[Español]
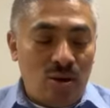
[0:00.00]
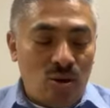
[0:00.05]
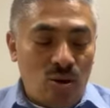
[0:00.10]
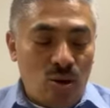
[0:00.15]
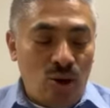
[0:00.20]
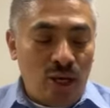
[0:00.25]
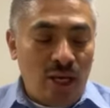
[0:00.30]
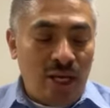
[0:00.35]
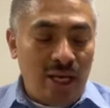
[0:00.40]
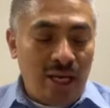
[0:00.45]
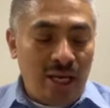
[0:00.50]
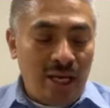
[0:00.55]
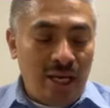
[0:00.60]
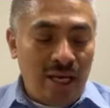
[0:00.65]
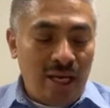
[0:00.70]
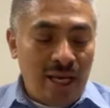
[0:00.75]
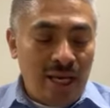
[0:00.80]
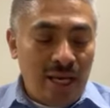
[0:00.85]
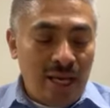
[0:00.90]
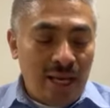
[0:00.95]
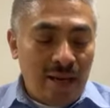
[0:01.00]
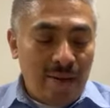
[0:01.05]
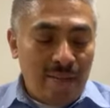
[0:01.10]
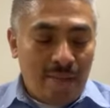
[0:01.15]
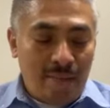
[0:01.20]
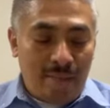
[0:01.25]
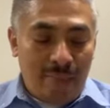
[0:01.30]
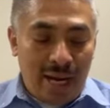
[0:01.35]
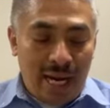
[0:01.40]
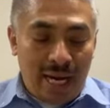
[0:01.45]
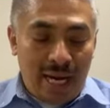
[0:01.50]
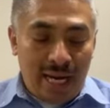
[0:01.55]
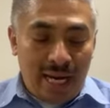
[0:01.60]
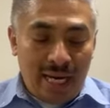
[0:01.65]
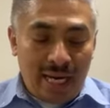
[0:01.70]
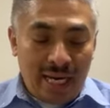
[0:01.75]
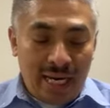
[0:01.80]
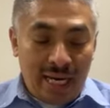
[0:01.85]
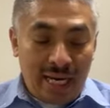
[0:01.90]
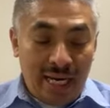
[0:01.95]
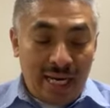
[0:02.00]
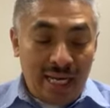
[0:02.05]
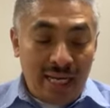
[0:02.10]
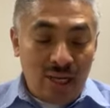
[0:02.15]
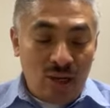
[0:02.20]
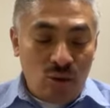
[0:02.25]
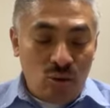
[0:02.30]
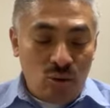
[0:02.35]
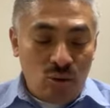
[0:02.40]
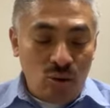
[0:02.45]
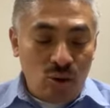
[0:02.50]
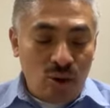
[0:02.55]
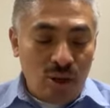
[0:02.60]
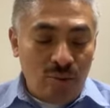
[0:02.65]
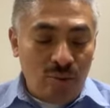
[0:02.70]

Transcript: hoy, para que ninguno de